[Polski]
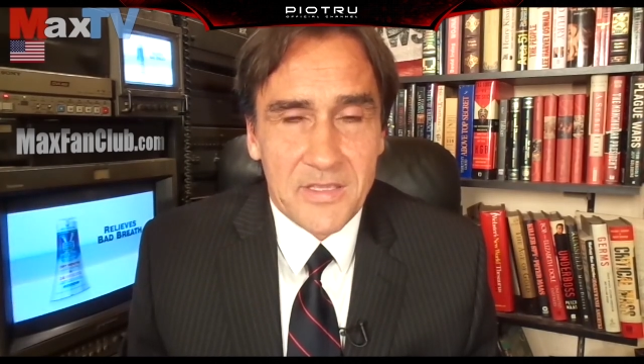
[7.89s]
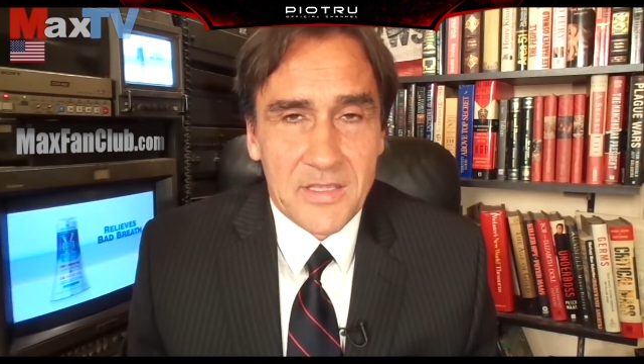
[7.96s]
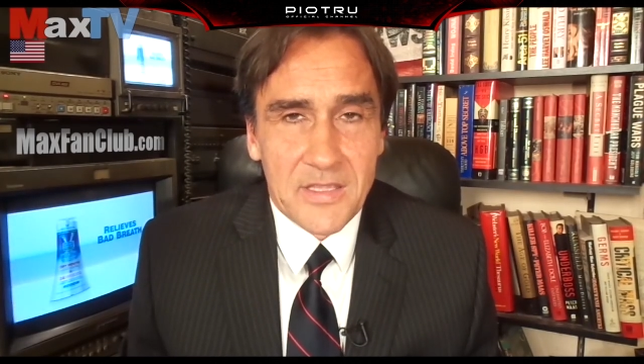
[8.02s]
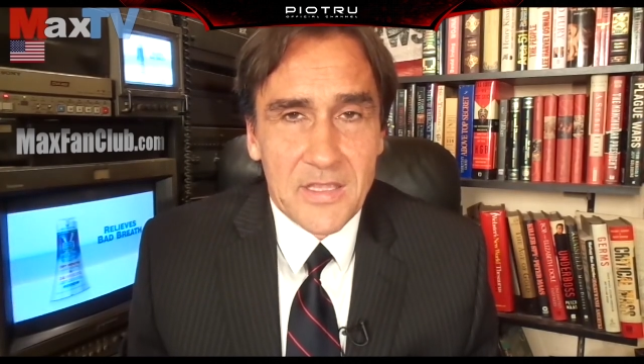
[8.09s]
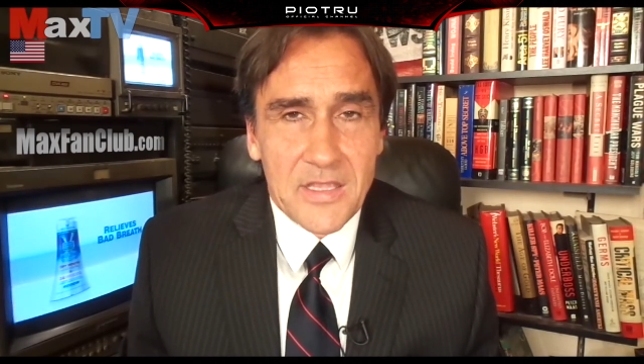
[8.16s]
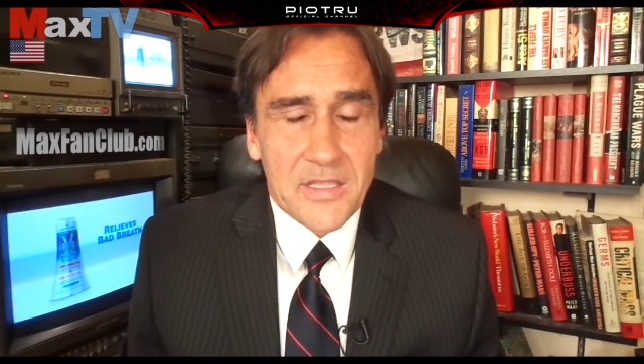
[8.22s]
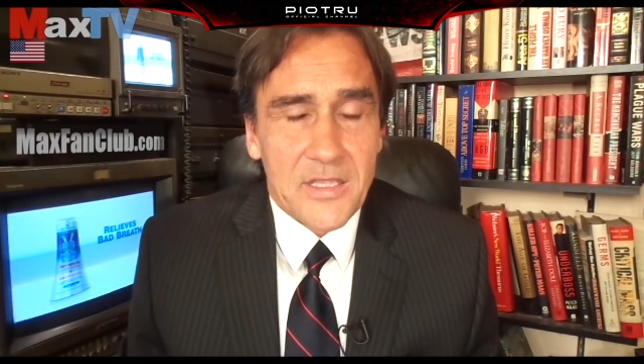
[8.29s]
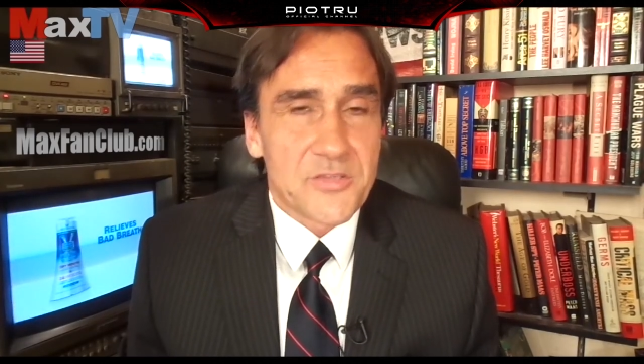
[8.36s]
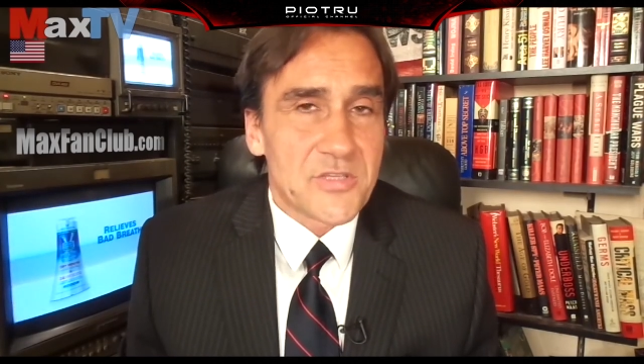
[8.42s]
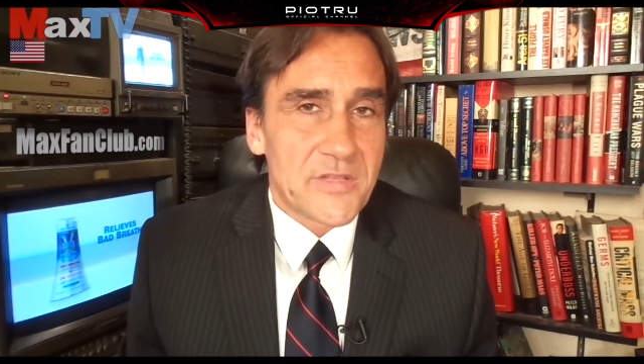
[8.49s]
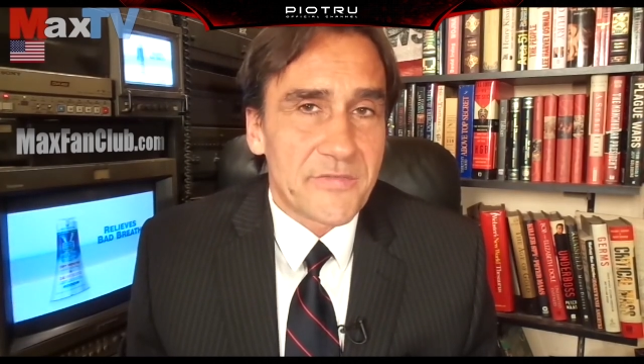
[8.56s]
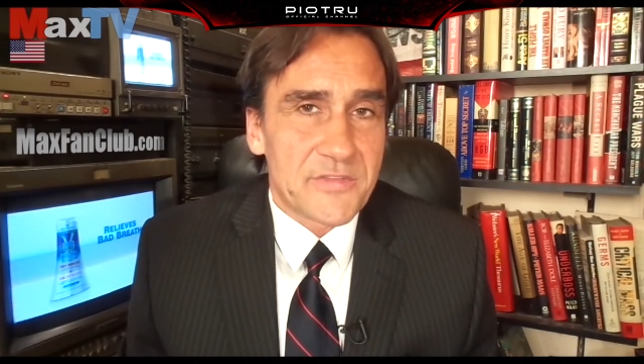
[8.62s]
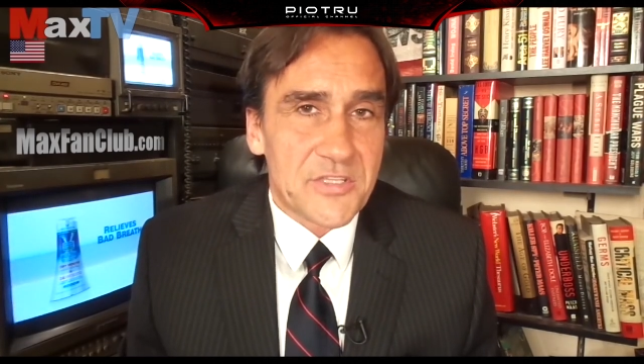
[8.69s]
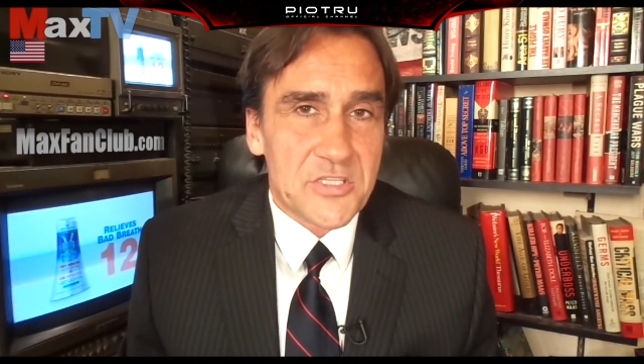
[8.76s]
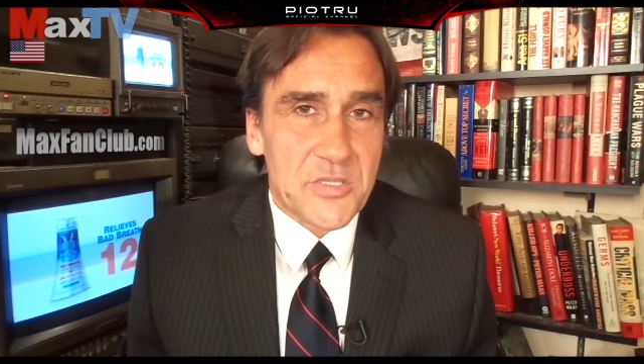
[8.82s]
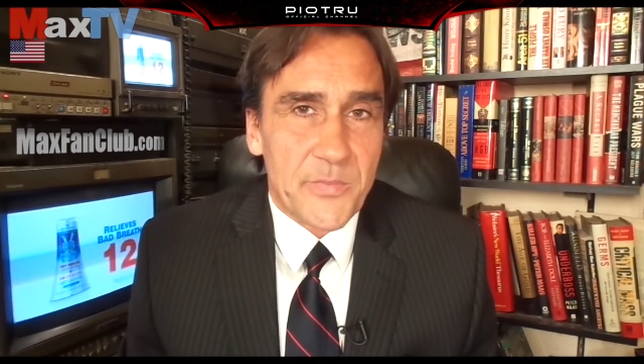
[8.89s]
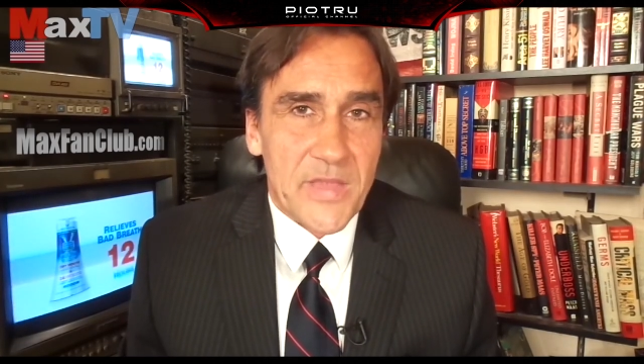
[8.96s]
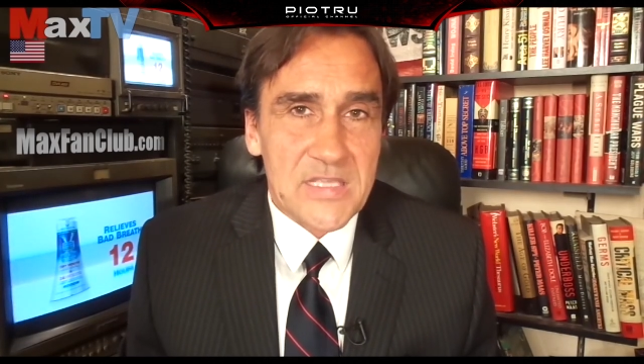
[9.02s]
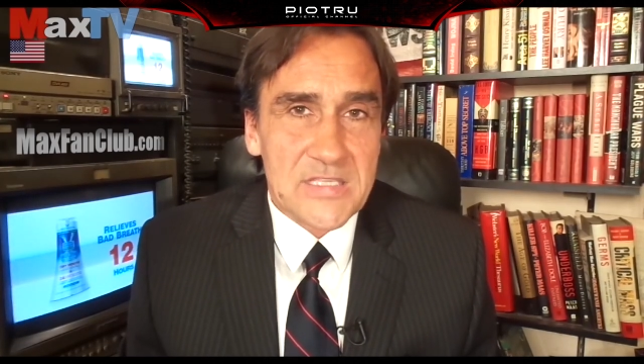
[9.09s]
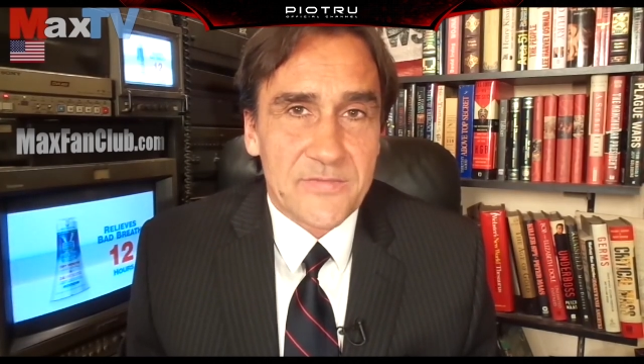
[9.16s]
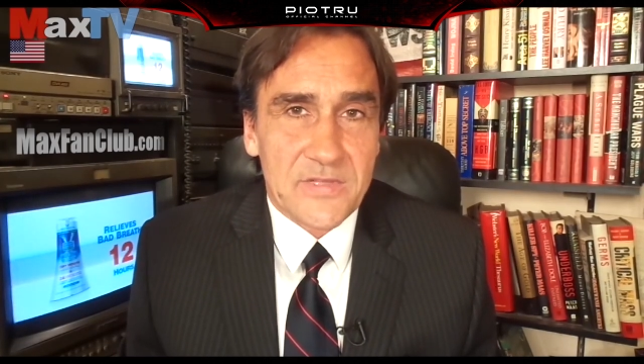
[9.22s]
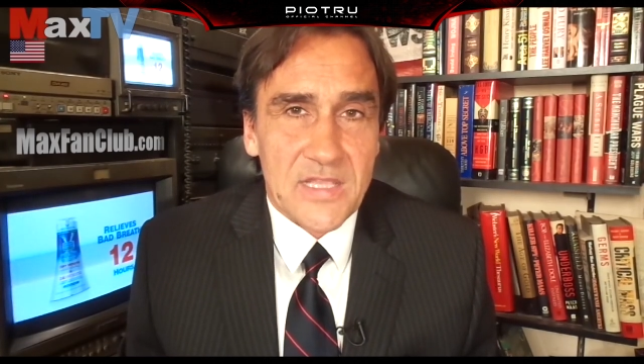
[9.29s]
Tego
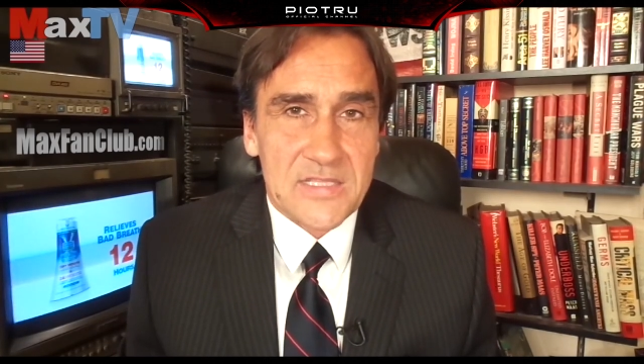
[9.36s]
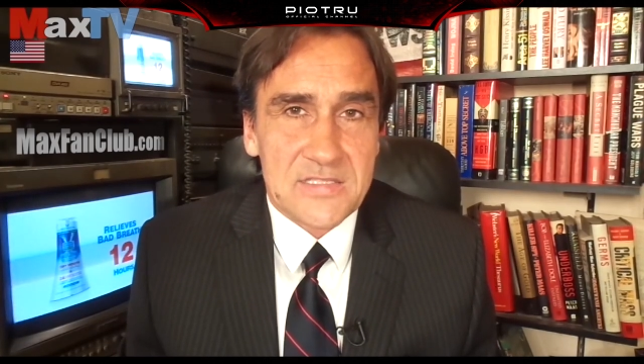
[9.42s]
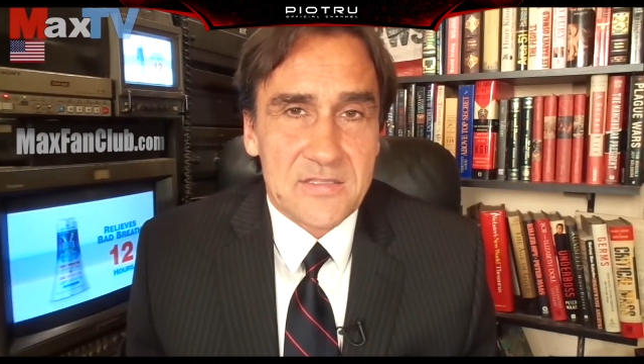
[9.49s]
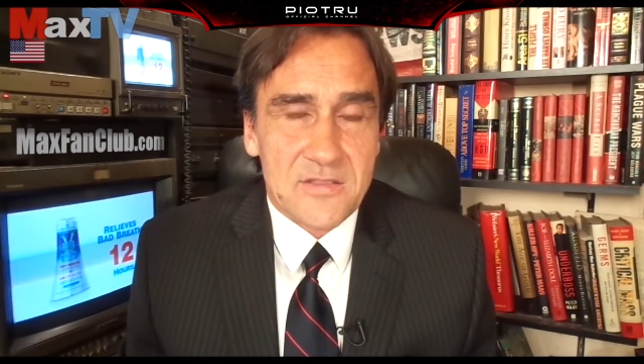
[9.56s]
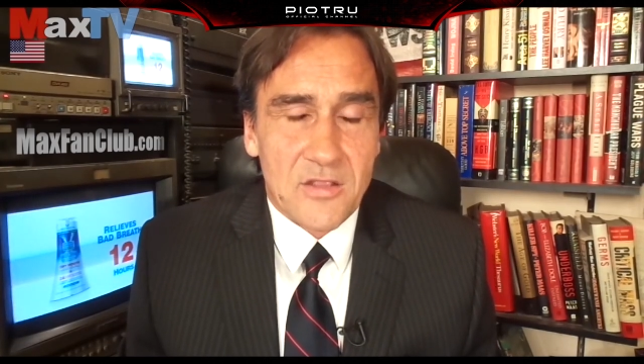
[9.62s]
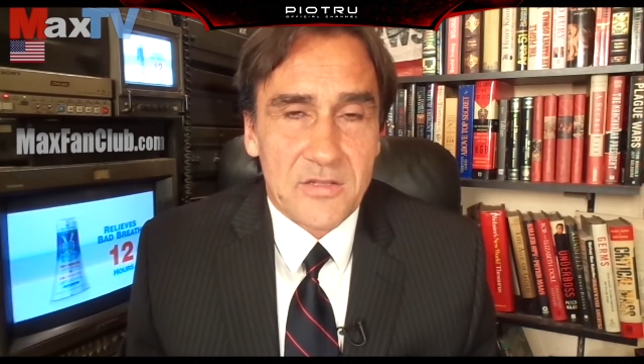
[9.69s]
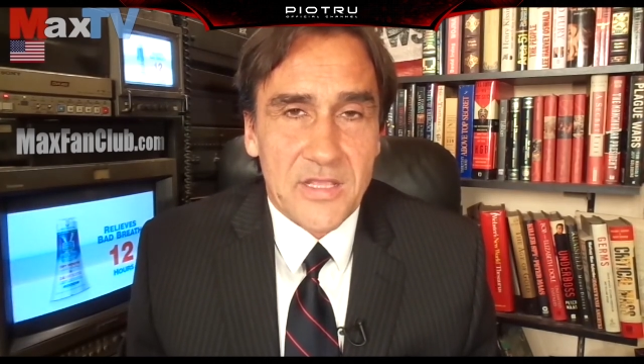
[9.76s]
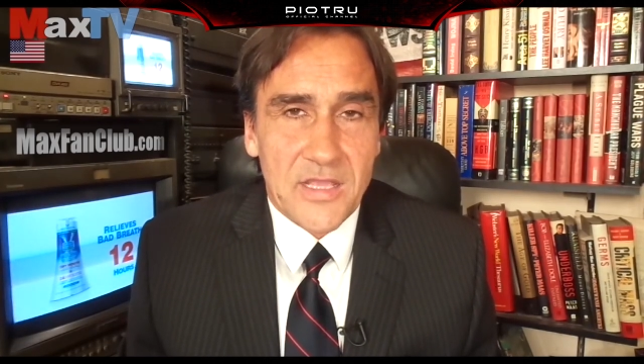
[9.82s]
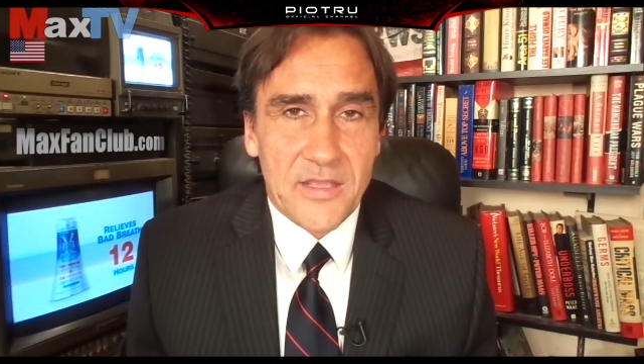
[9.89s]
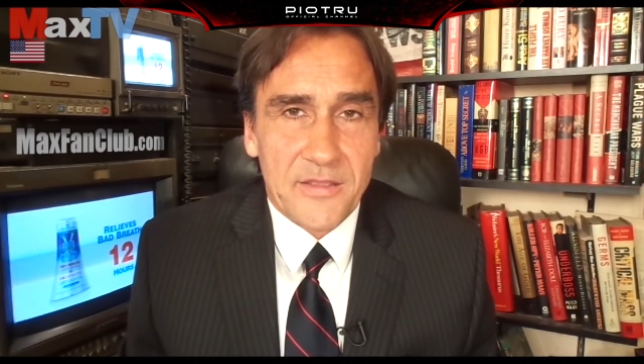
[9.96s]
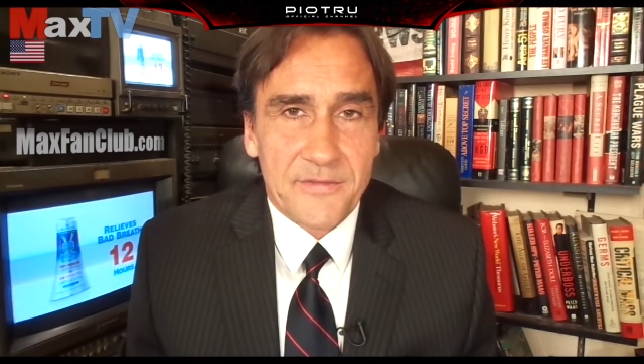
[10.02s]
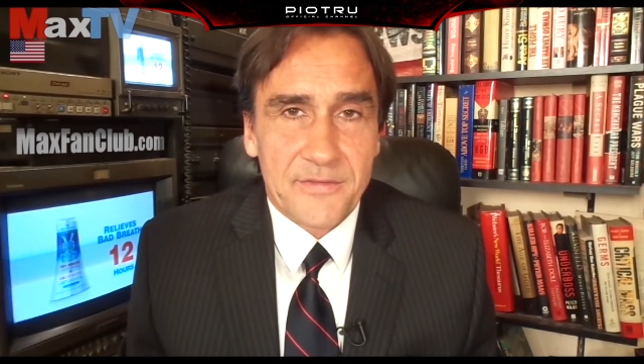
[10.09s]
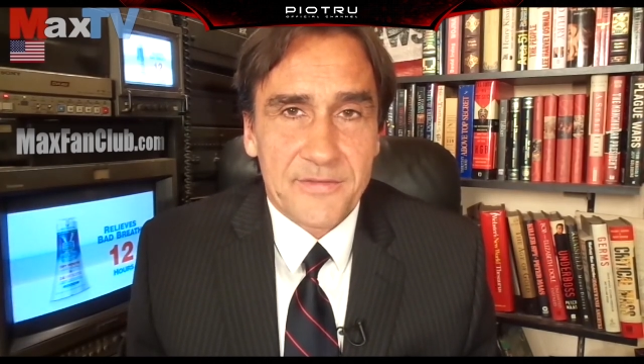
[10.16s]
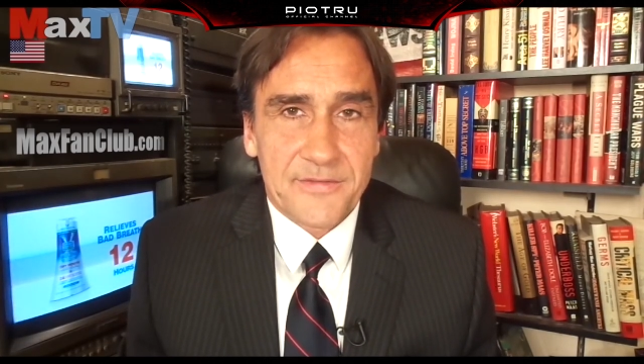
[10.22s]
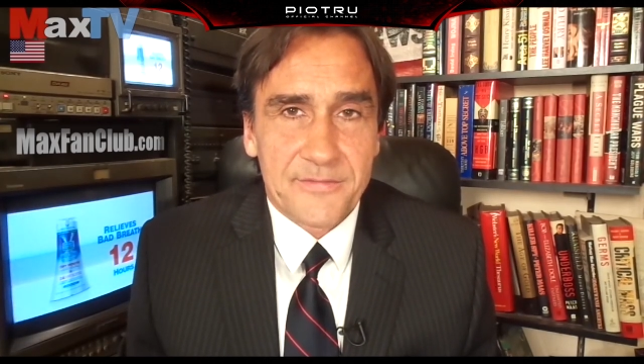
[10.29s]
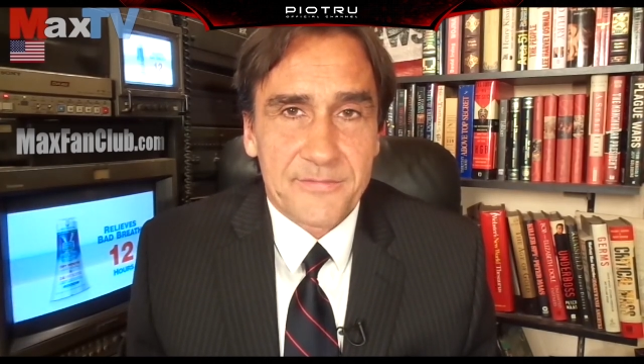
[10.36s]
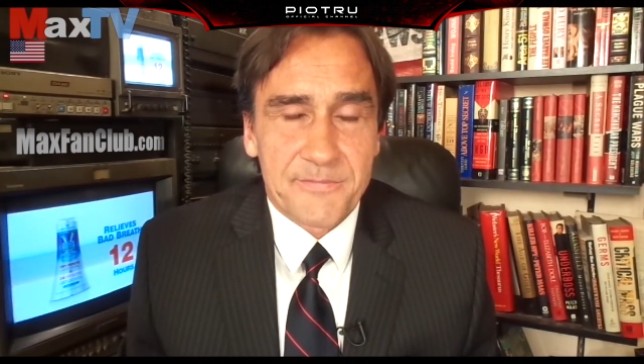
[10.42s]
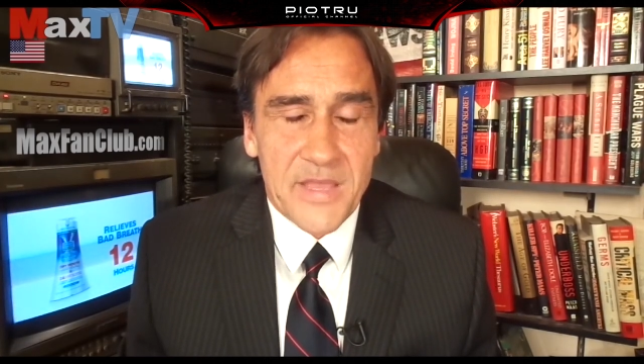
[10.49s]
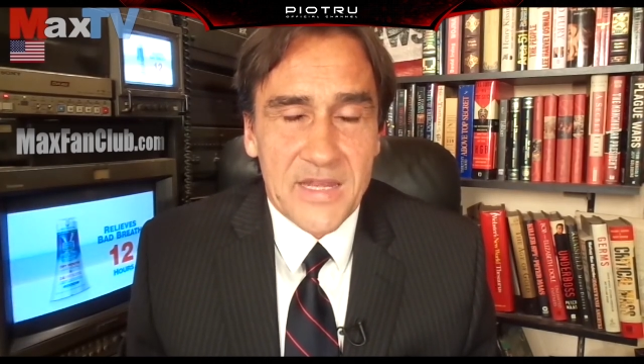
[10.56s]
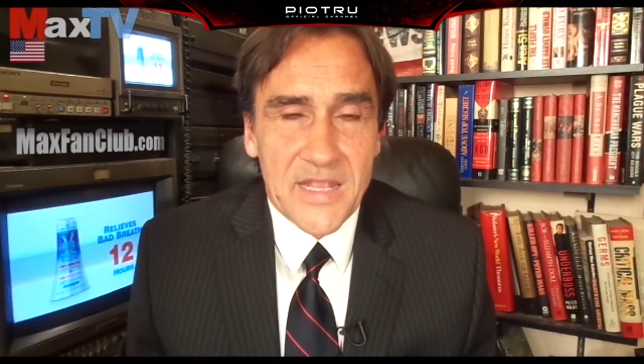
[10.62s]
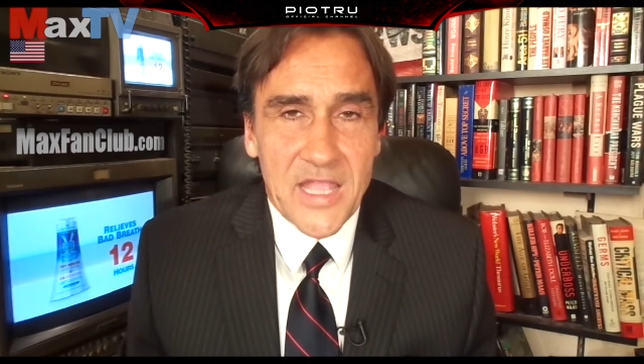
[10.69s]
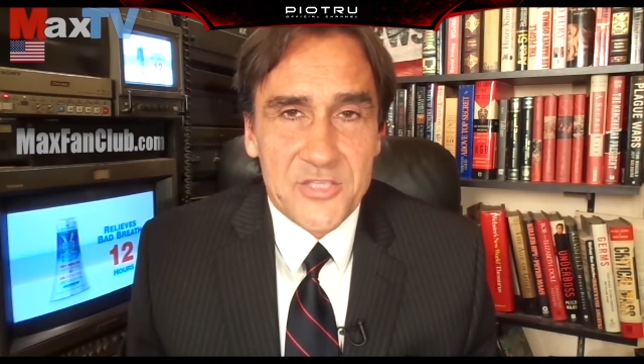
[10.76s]
dowiecie się w tym
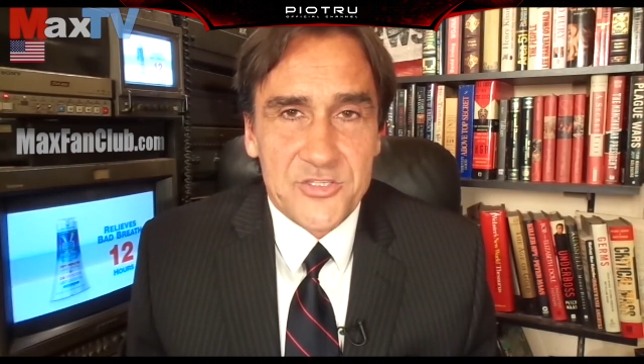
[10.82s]
odcinku